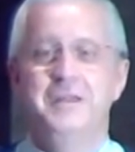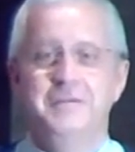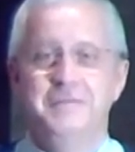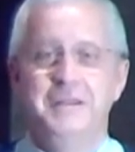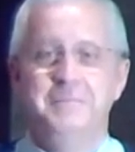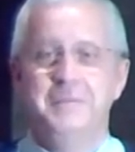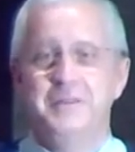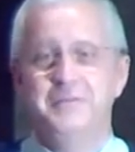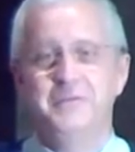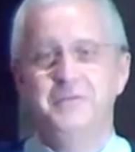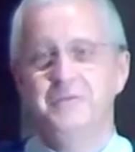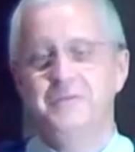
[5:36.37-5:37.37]
wenn man
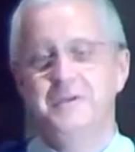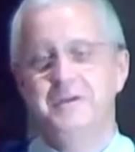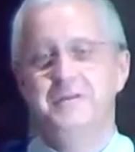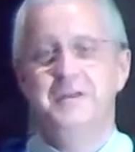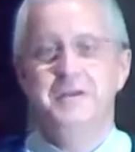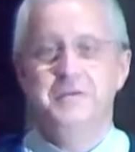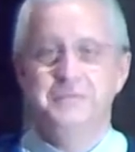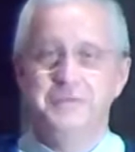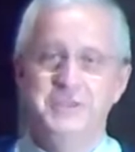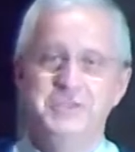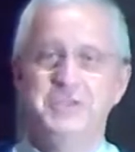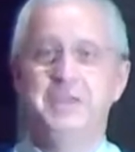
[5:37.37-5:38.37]
sozusagen
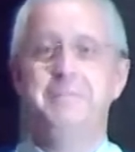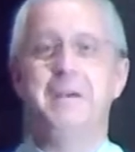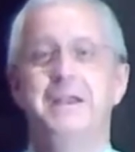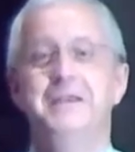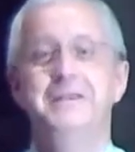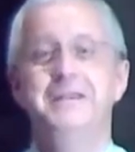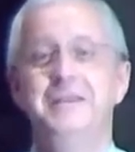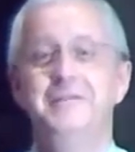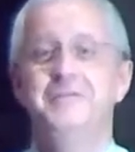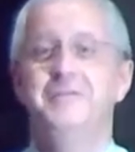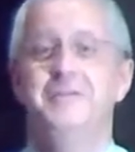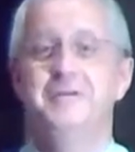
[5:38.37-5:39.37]
frisch gebacken ist,